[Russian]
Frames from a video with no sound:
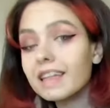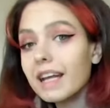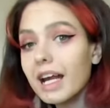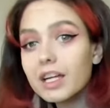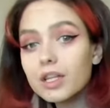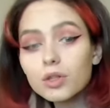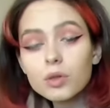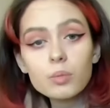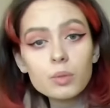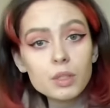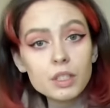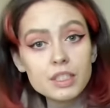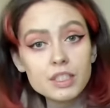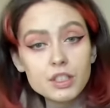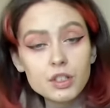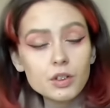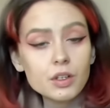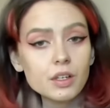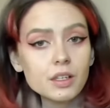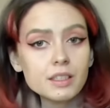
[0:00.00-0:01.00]
И дальше
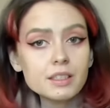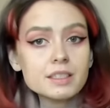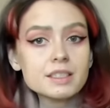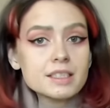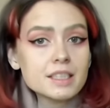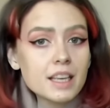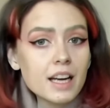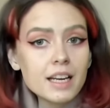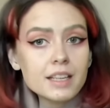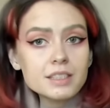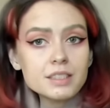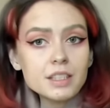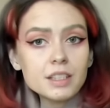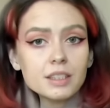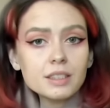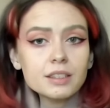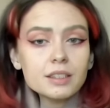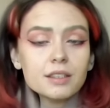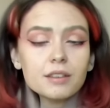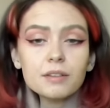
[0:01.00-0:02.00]
было дико,
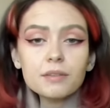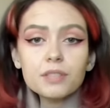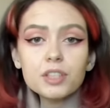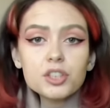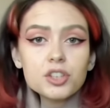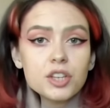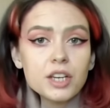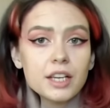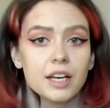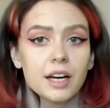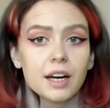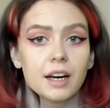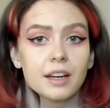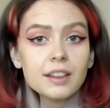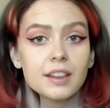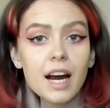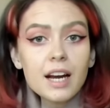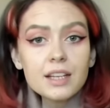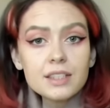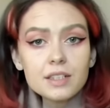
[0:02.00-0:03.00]
страстно, телодвижение
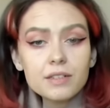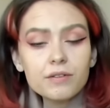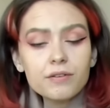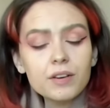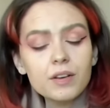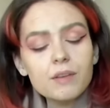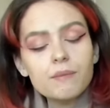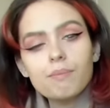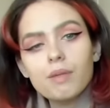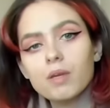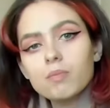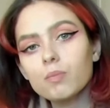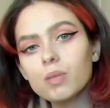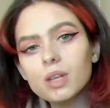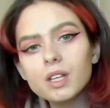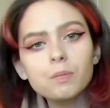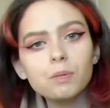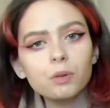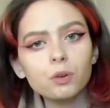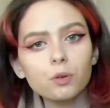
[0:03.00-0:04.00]
контрастов,
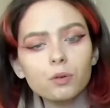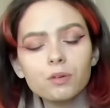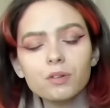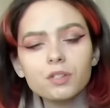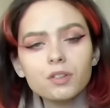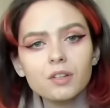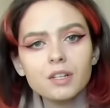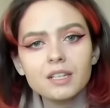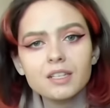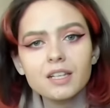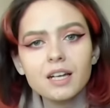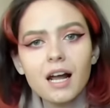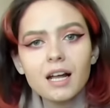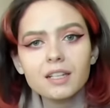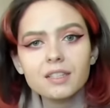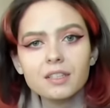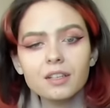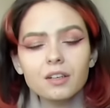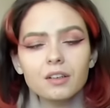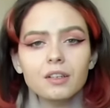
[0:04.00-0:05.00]
мольбы неблюров
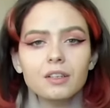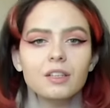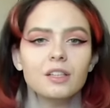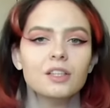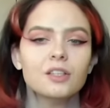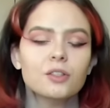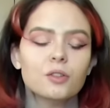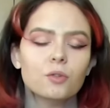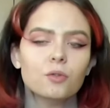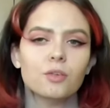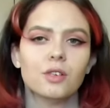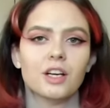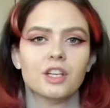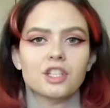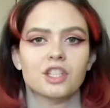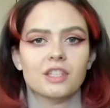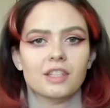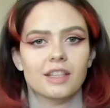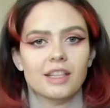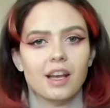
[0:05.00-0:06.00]
сладострастных и
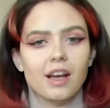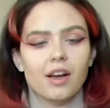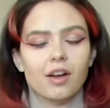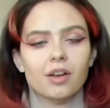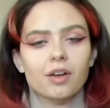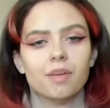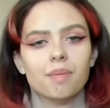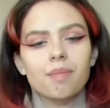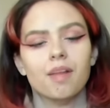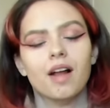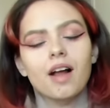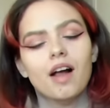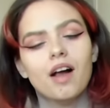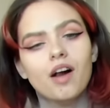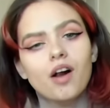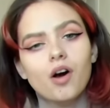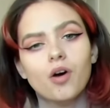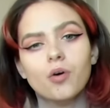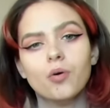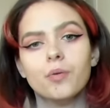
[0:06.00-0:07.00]
сатурейшн реал.
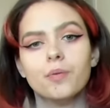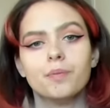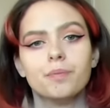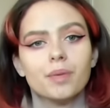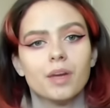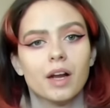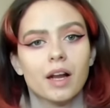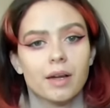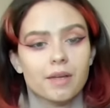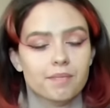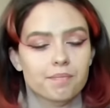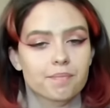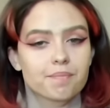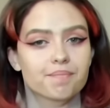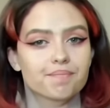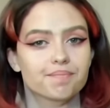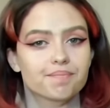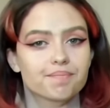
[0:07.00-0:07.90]
Ау. А.